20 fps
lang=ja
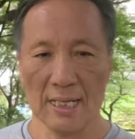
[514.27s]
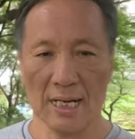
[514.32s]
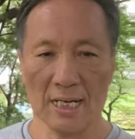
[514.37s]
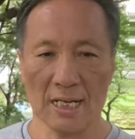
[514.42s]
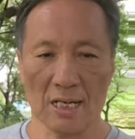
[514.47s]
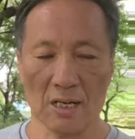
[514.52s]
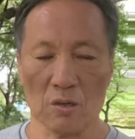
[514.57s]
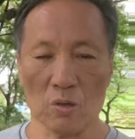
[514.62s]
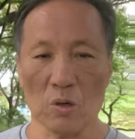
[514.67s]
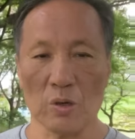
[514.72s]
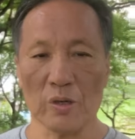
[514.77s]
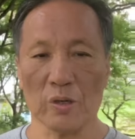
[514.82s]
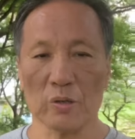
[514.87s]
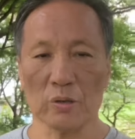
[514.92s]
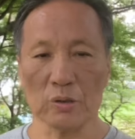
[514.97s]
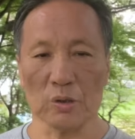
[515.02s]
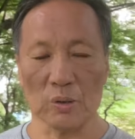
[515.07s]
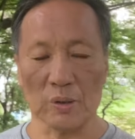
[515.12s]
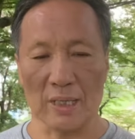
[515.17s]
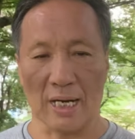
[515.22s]
だからこういう
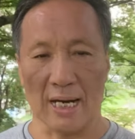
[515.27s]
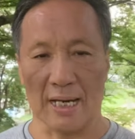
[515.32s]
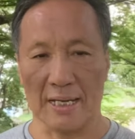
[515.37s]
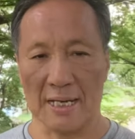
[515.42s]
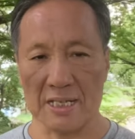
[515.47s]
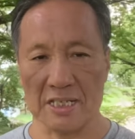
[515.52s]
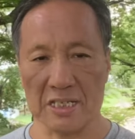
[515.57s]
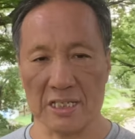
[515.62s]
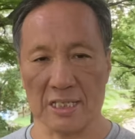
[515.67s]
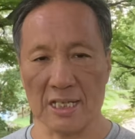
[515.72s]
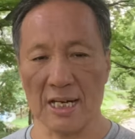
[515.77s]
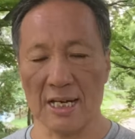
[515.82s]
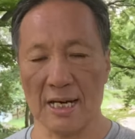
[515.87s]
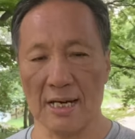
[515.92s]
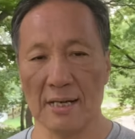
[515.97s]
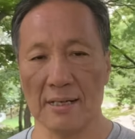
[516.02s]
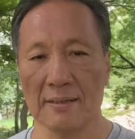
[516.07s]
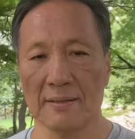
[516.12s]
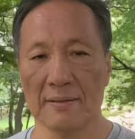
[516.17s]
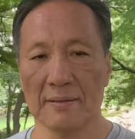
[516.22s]
ことで話した
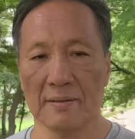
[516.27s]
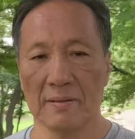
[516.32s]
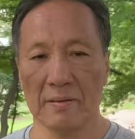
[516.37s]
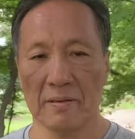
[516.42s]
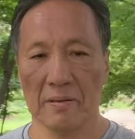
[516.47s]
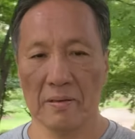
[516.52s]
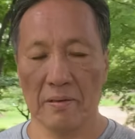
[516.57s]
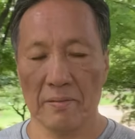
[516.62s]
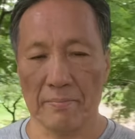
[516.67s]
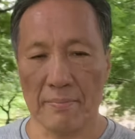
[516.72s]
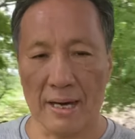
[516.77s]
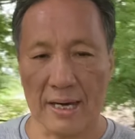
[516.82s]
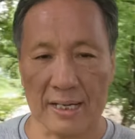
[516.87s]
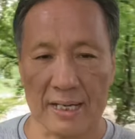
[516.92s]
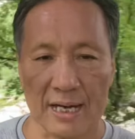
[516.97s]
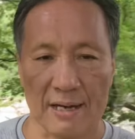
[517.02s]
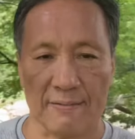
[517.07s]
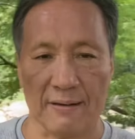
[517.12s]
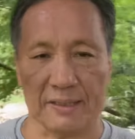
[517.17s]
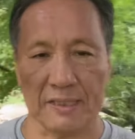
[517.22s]
ら、毎
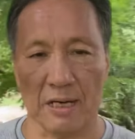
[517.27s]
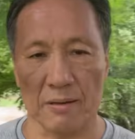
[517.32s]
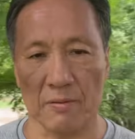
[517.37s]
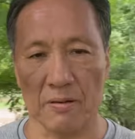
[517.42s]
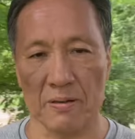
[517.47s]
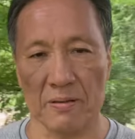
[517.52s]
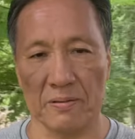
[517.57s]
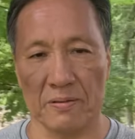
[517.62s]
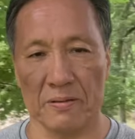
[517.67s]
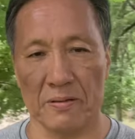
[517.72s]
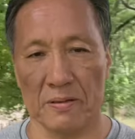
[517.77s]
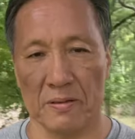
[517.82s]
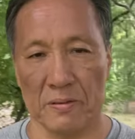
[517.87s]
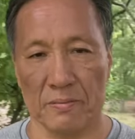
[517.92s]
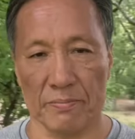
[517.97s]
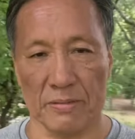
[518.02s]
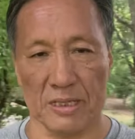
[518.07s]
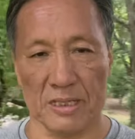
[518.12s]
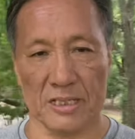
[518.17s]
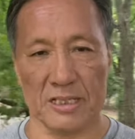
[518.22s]
回は多分
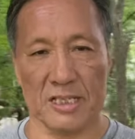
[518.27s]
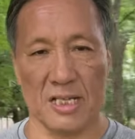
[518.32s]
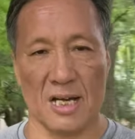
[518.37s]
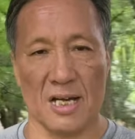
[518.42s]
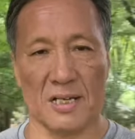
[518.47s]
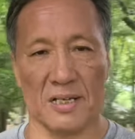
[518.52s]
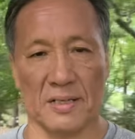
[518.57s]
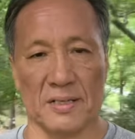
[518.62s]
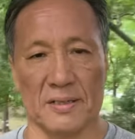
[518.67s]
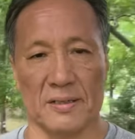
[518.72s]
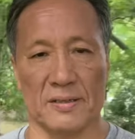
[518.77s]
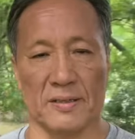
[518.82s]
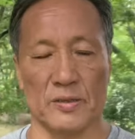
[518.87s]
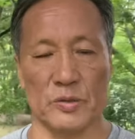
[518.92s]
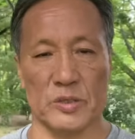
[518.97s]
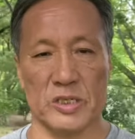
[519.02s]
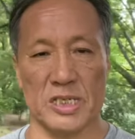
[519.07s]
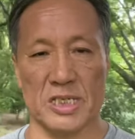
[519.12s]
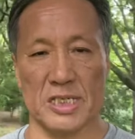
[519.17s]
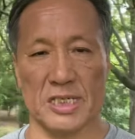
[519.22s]
皆さん
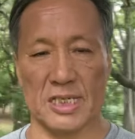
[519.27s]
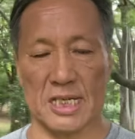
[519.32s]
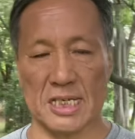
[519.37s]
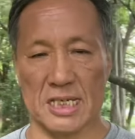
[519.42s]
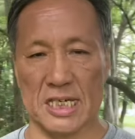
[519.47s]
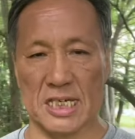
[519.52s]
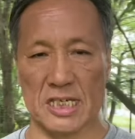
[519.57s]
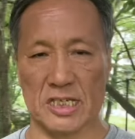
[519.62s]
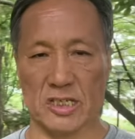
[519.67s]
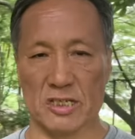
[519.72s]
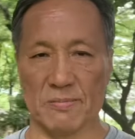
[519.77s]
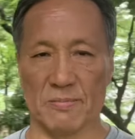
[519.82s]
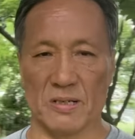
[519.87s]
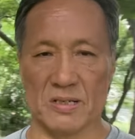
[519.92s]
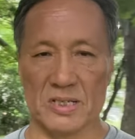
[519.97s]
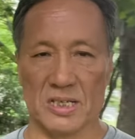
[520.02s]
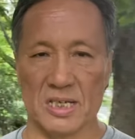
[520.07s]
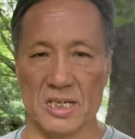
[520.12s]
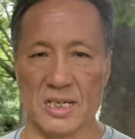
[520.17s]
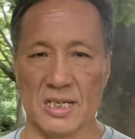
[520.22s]
の人生に一
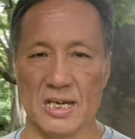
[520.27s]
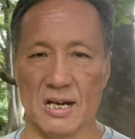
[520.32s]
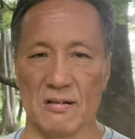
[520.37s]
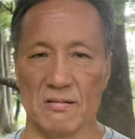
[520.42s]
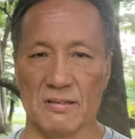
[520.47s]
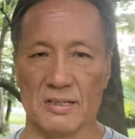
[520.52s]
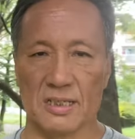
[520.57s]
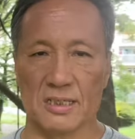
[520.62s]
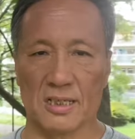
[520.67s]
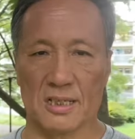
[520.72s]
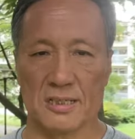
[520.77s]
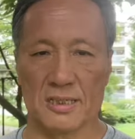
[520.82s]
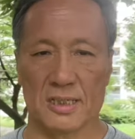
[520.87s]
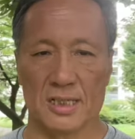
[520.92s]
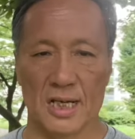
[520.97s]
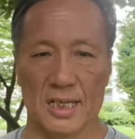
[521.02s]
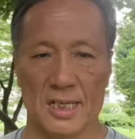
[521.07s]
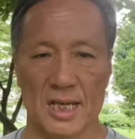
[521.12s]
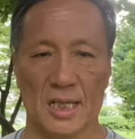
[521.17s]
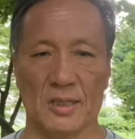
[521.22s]
番いい役に立つ
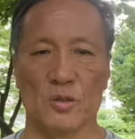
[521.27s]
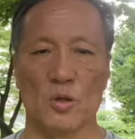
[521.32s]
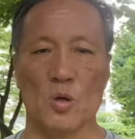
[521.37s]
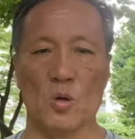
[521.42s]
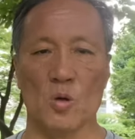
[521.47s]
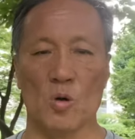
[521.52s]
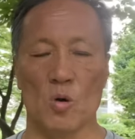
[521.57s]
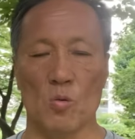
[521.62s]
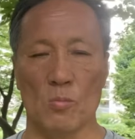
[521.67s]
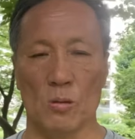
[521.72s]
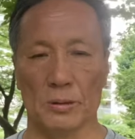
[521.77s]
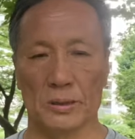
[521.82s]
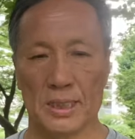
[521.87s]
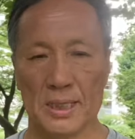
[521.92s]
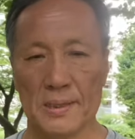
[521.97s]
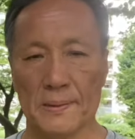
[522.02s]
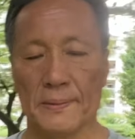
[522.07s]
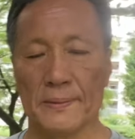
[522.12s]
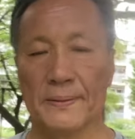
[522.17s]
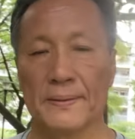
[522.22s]
かなと思っ
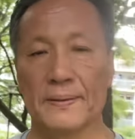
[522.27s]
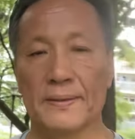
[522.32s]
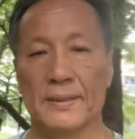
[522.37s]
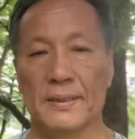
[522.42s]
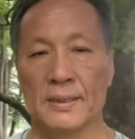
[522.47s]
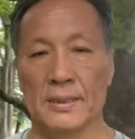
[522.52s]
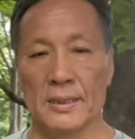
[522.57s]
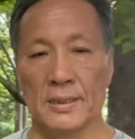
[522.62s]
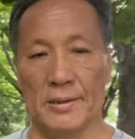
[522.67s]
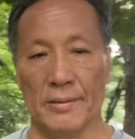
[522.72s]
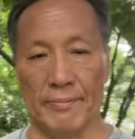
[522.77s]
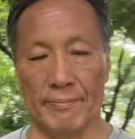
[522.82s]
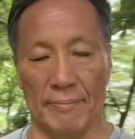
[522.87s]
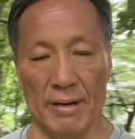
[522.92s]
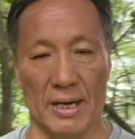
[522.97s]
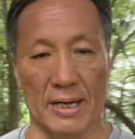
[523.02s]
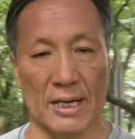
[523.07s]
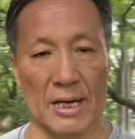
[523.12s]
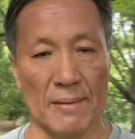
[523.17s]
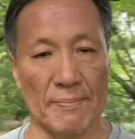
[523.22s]
て、
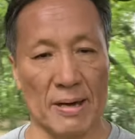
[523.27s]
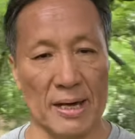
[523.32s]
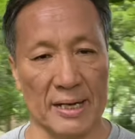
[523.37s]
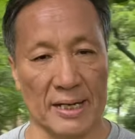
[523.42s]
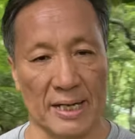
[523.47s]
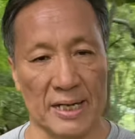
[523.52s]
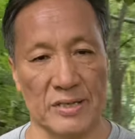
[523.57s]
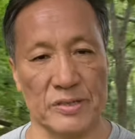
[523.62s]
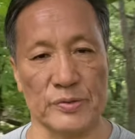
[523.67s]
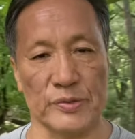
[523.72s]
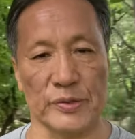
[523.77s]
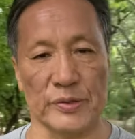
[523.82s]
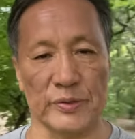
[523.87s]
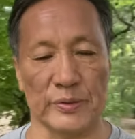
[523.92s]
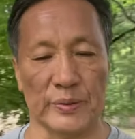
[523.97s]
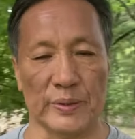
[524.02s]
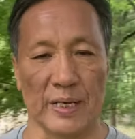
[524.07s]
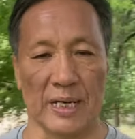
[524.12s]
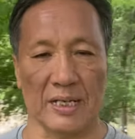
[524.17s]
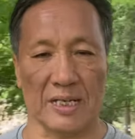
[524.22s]
毎回毎回そうい
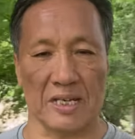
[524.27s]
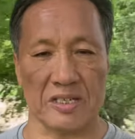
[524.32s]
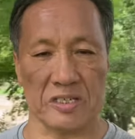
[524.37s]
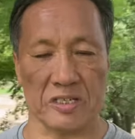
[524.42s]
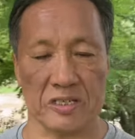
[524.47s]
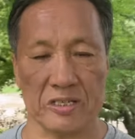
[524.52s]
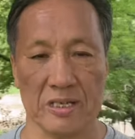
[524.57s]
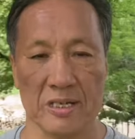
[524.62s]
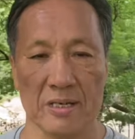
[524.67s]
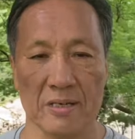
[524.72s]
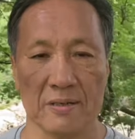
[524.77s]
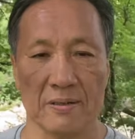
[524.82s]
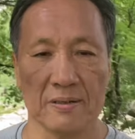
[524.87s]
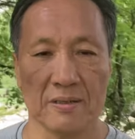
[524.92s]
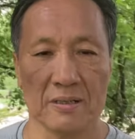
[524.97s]
う話して、